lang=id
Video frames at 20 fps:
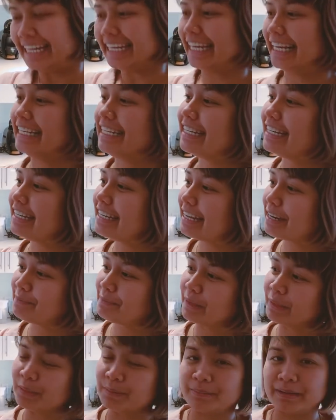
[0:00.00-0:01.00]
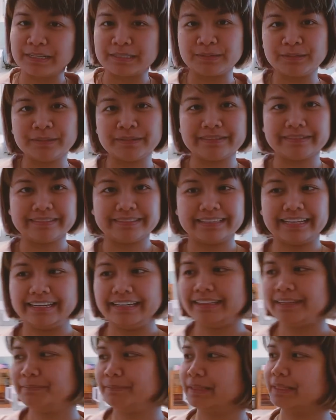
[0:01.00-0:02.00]
Nah, jadi dari pintu masuk,
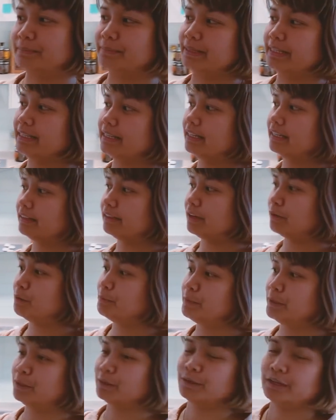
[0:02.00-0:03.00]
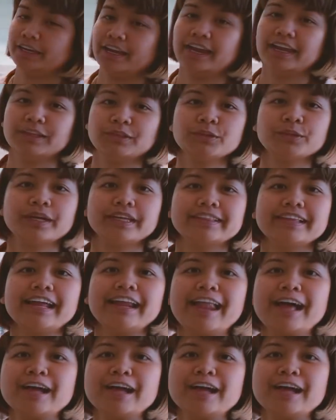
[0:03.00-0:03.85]
tadi teman-teman uh, tahu pintunya itu kita